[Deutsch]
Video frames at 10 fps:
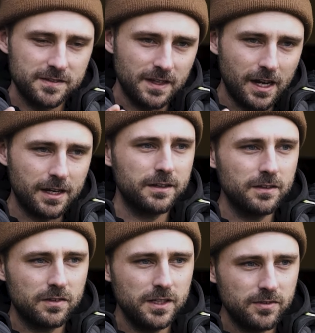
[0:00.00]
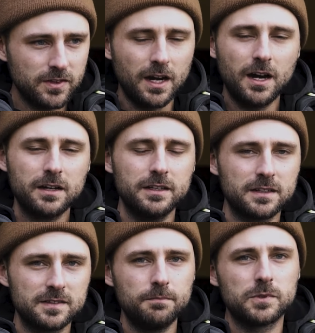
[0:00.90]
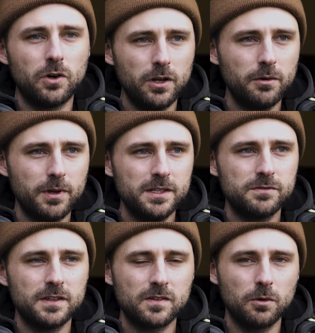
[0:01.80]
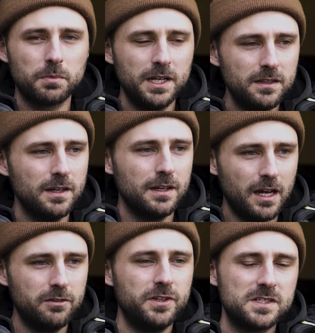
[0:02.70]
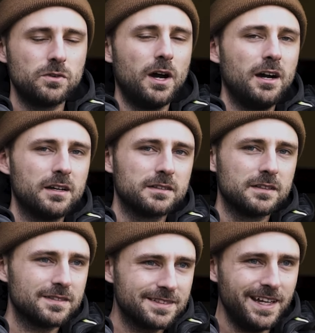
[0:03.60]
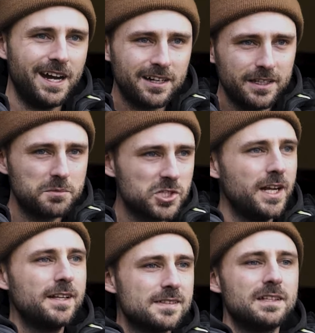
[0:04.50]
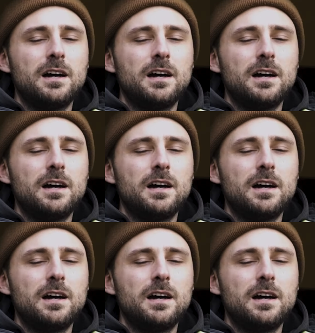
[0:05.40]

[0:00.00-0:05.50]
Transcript: ist der aggressivste Haken in der gesamten Quarter Range, wenn es darum geht, einen Fick zu haken. Der Haken, der am schnellsten